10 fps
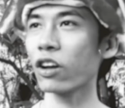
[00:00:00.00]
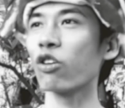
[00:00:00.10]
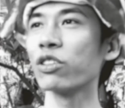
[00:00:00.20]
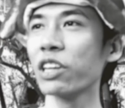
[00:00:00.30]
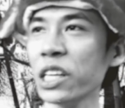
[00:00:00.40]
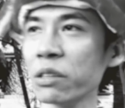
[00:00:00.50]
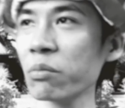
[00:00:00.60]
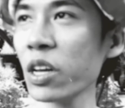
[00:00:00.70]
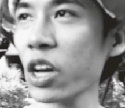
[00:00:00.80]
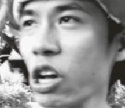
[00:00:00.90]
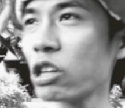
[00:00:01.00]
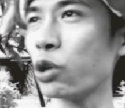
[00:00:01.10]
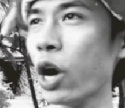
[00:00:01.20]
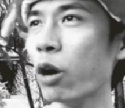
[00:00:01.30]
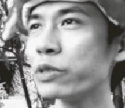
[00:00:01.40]
Con tin rồi
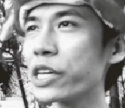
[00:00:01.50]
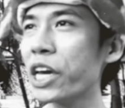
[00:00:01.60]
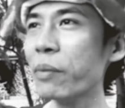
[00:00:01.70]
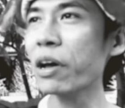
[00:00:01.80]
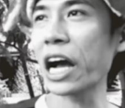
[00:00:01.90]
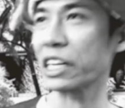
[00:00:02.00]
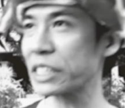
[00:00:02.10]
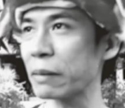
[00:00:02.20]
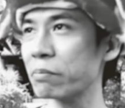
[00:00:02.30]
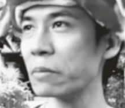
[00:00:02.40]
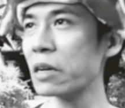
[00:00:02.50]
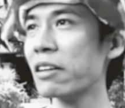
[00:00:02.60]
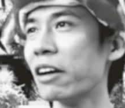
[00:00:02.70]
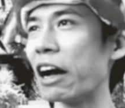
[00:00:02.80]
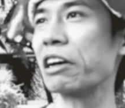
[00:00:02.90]
ông sẽ kiếm được hàng trăm,
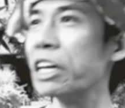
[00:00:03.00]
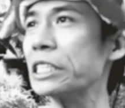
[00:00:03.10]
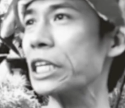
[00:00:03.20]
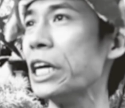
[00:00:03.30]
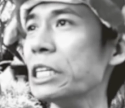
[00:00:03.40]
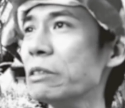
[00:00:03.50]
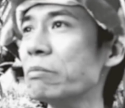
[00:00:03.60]
hàng nghìn tỷ